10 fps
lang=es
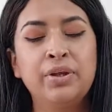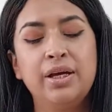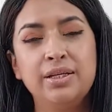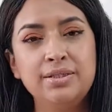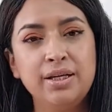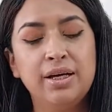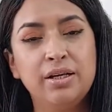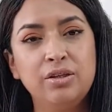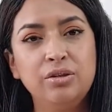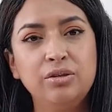Este
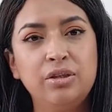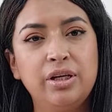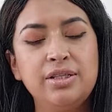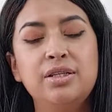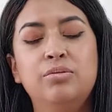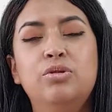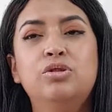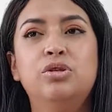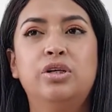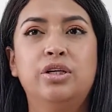año
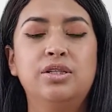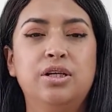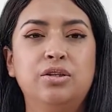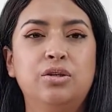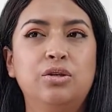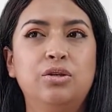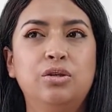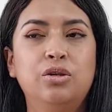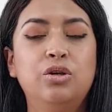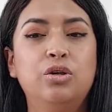estamos
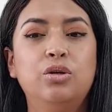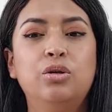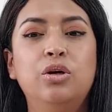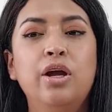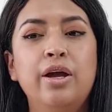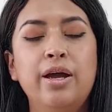organizándolo con